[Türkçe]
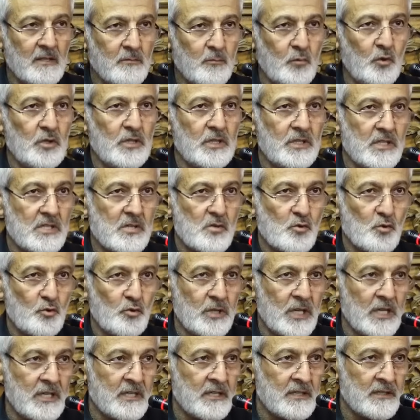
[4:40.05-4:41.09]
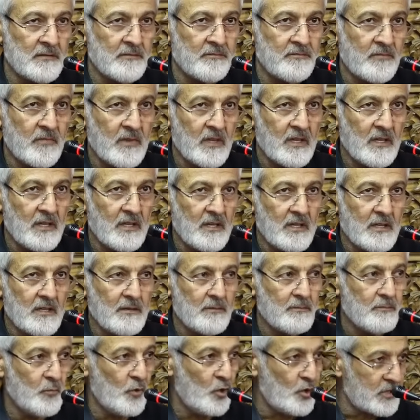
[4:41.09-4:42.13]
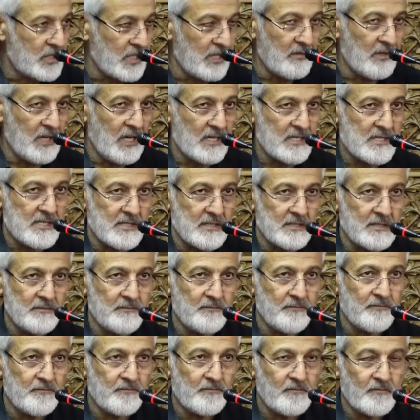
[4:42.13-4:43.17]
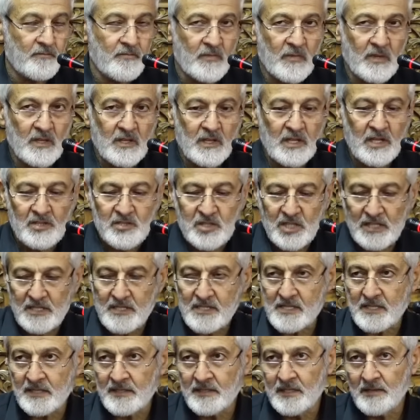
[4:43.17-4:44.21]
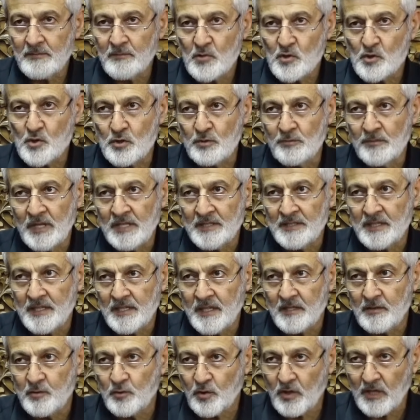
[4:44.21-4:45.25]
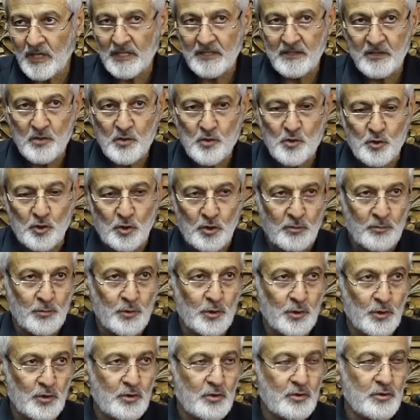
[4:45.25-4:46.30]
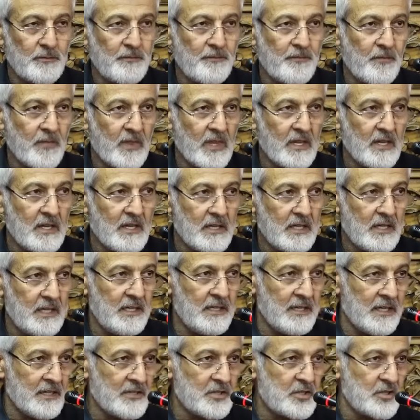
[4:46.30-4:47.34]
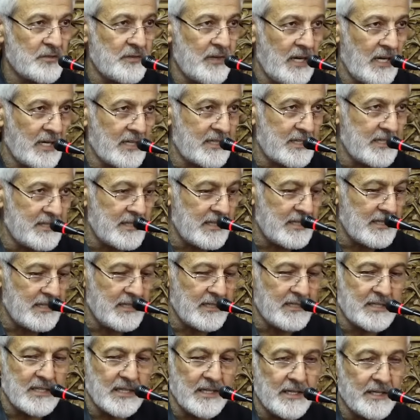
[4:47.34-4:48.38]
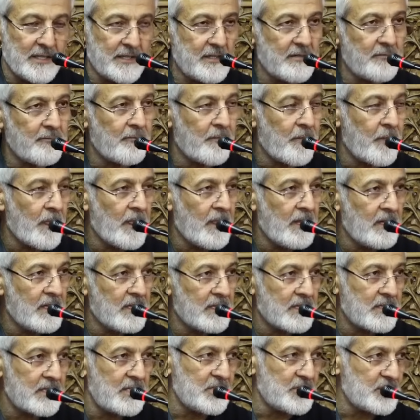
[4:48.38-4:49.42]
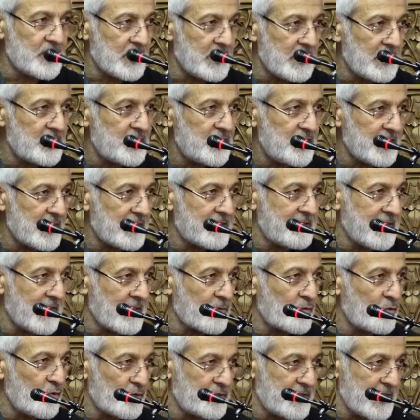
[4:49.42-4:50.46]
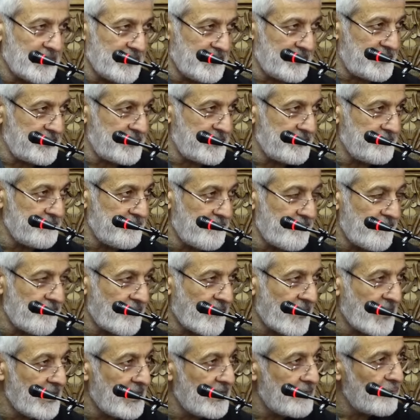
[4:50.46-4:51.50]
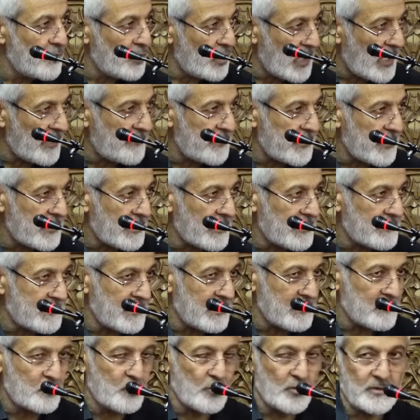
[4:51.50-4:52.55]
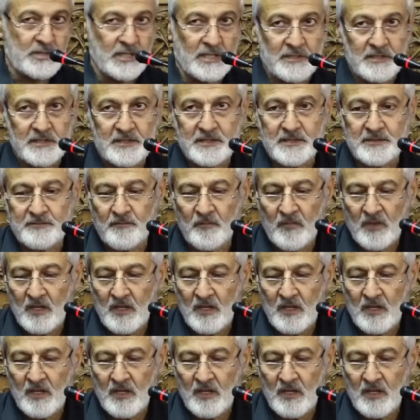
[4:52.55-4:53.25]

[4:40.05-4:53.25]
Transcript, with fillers: Bu iki surenin muhtevası içerisinde Müslümanlara yüklediği sorumluluk, inanç ve akide ilkeleri kişiyi şirkten kurtarır. Münafıklıktan kurtarır